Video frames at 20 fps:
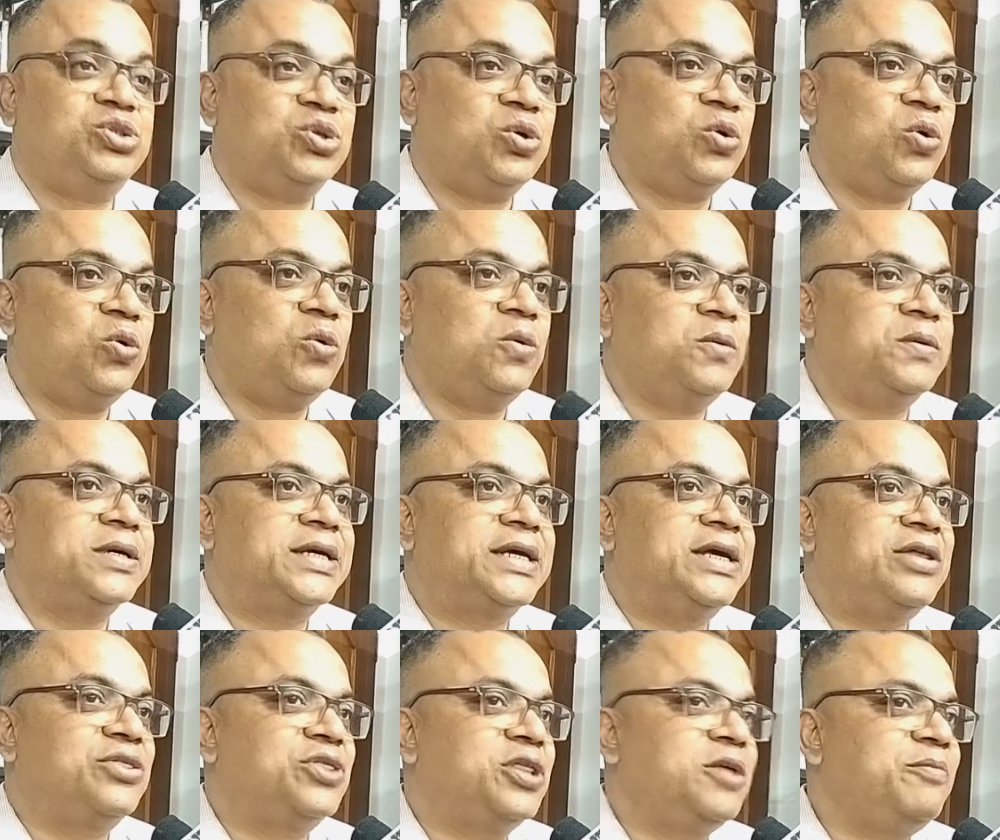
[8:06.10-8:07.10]
जो
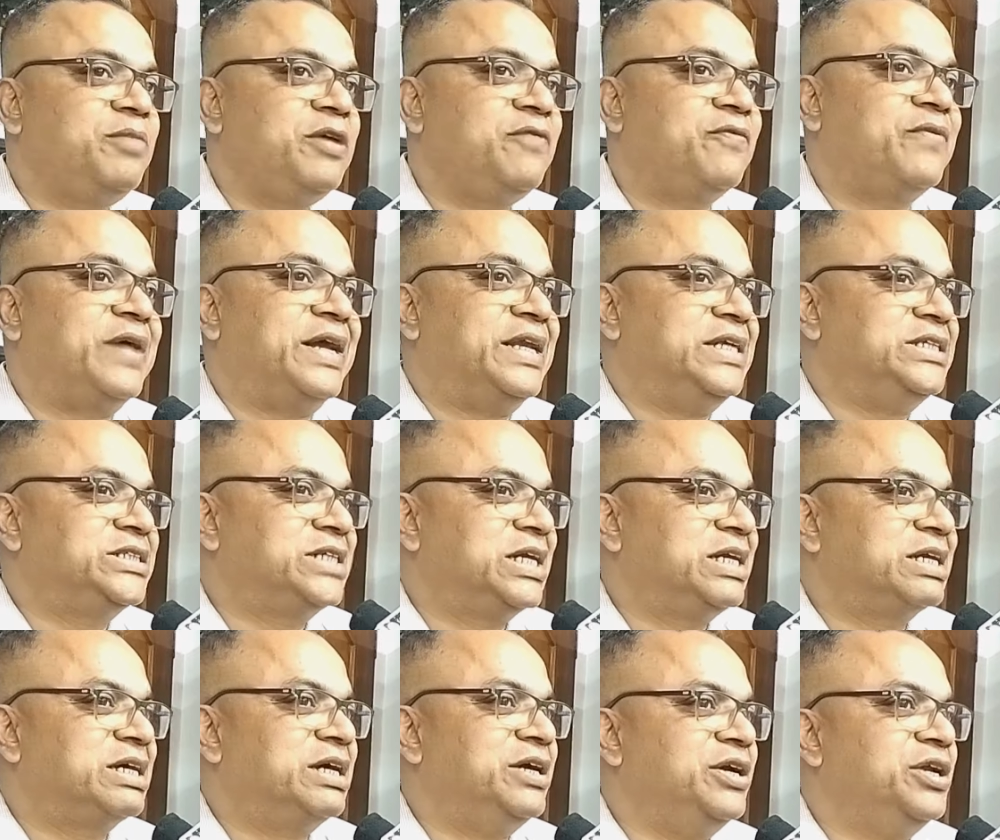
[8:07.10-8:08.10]
किसी भी
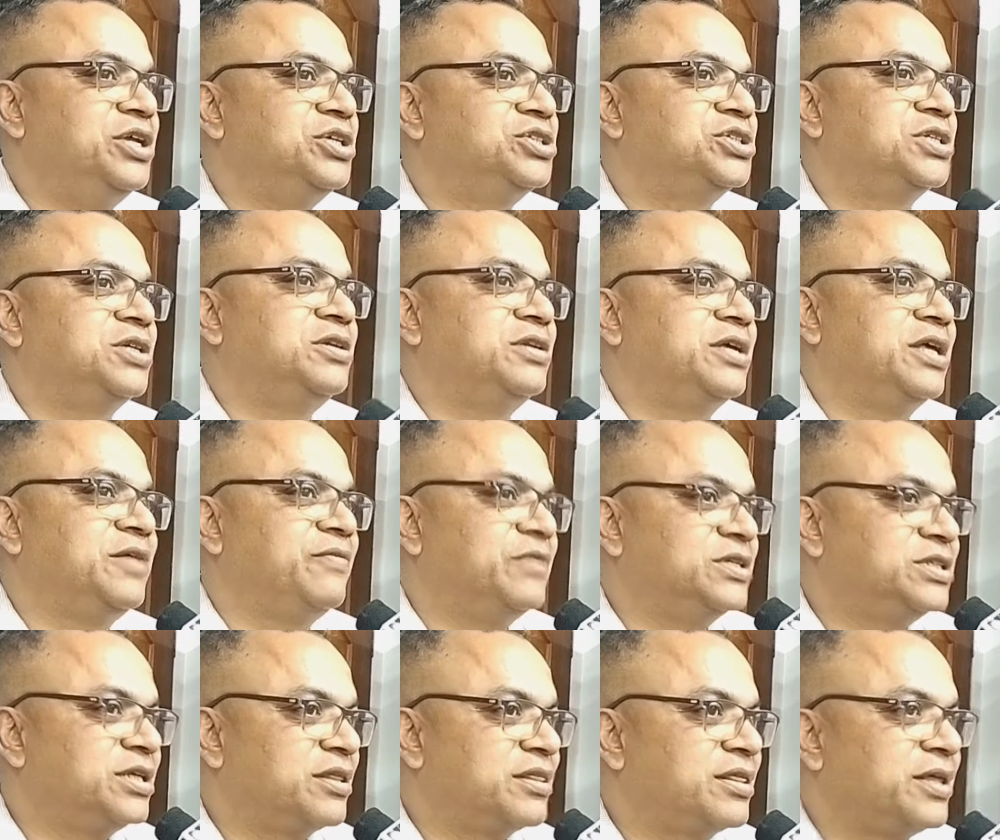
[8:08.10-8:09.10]
फाइनेंशियल कंडीशन की
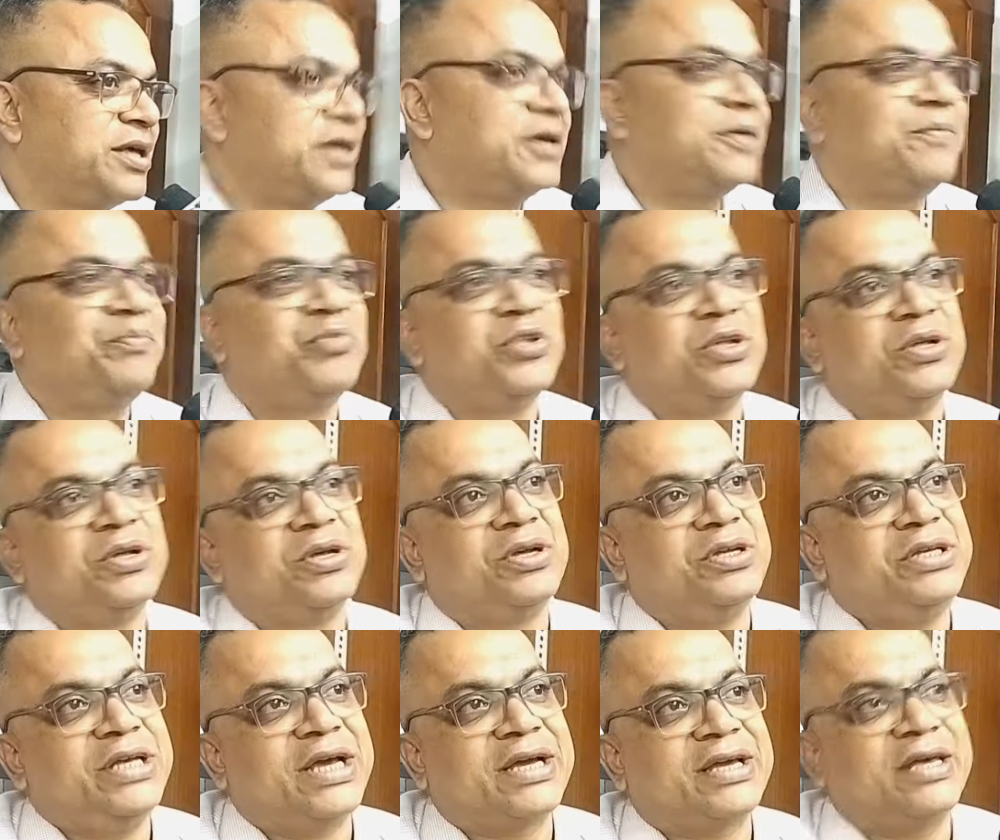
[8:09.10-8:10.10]
वजह से
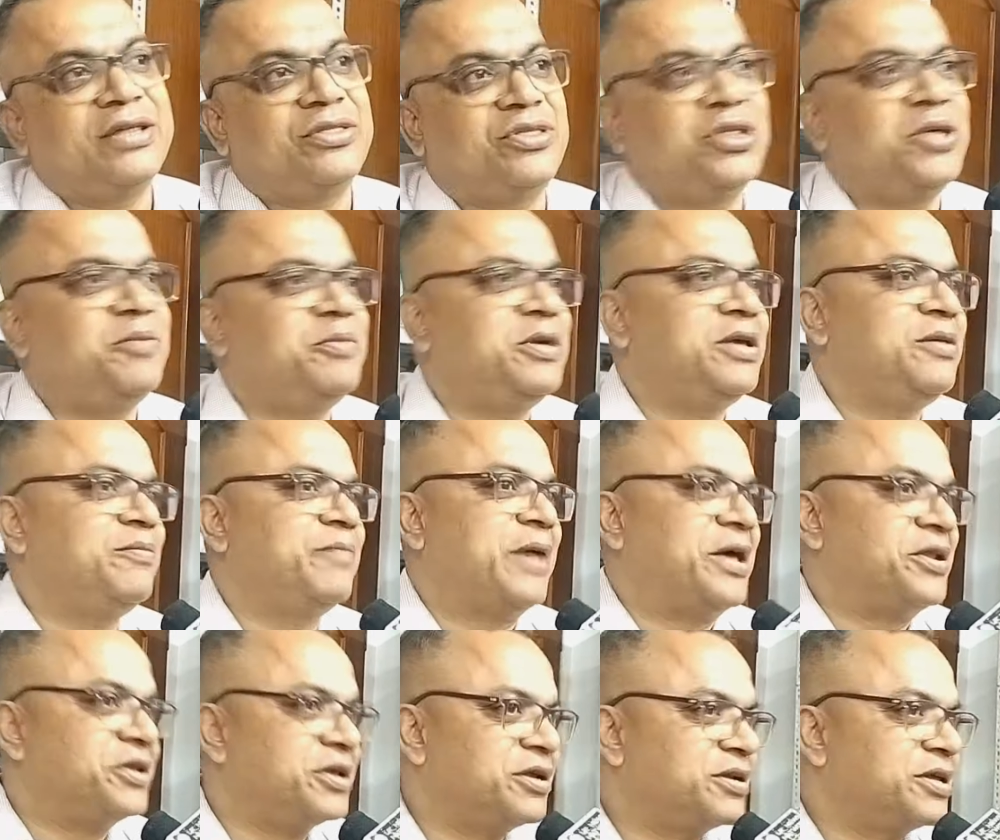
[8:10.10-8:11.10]
या किसी भी
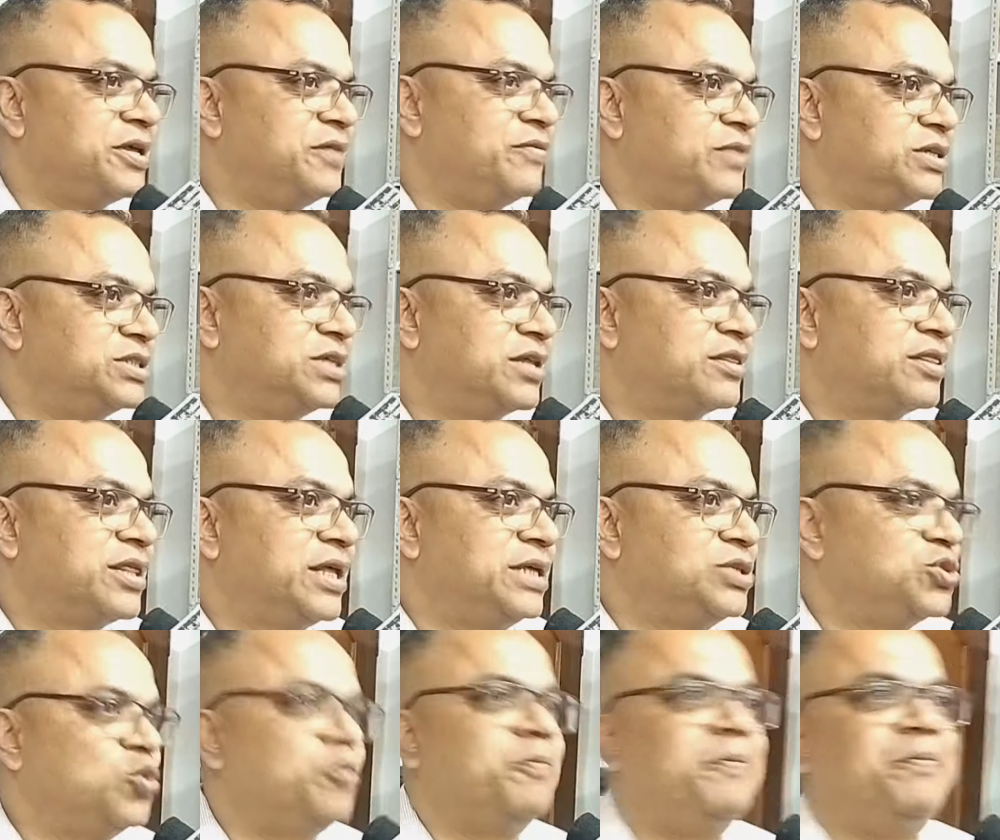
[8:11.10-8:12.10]
बैरियर की वजह
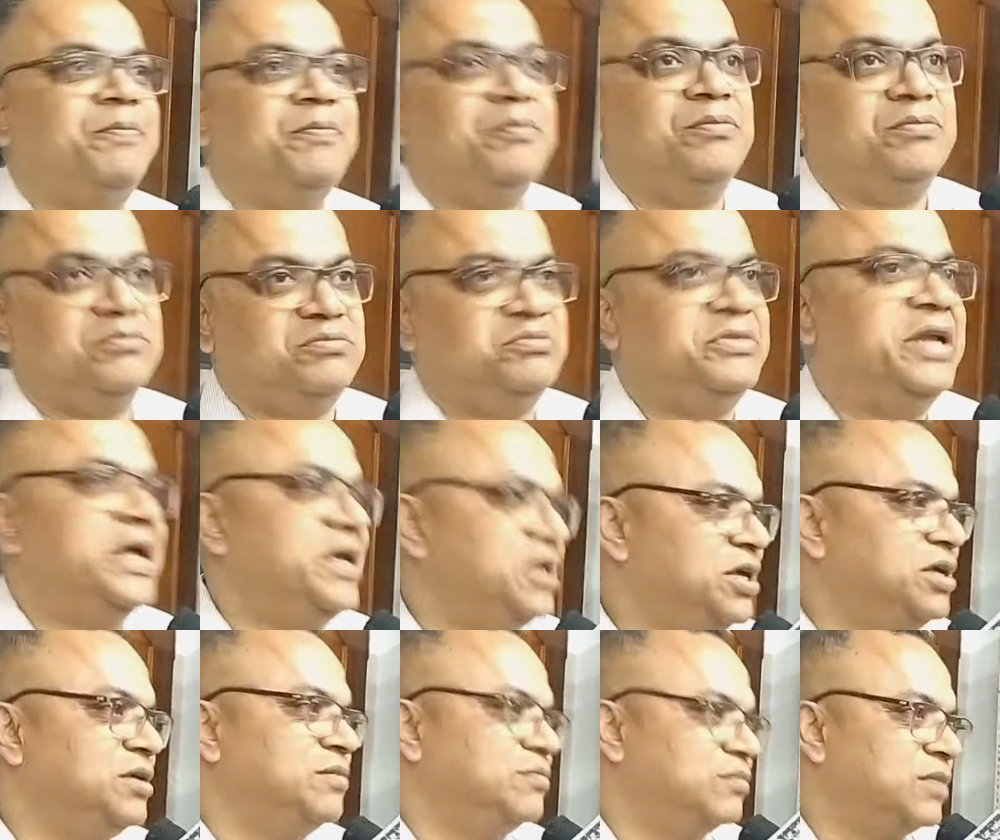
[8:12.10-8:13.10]
से जो
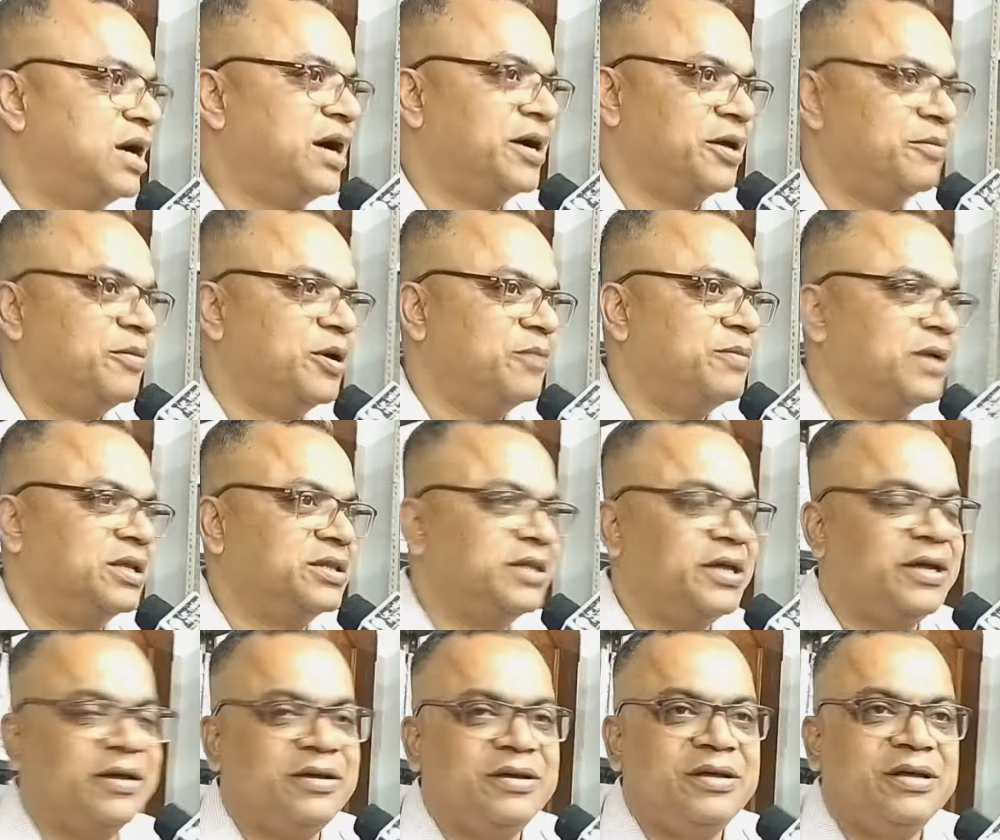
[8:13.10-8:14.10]
नहीं आगे बढ़
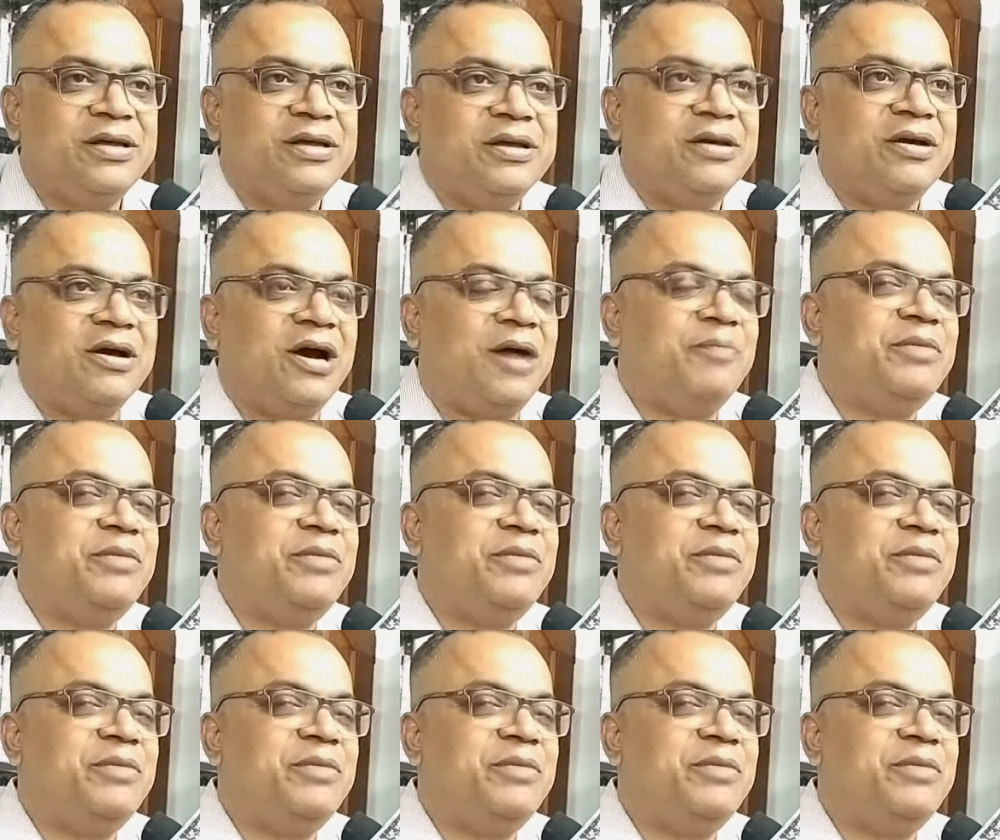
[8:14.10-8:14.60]
पाते हम्म।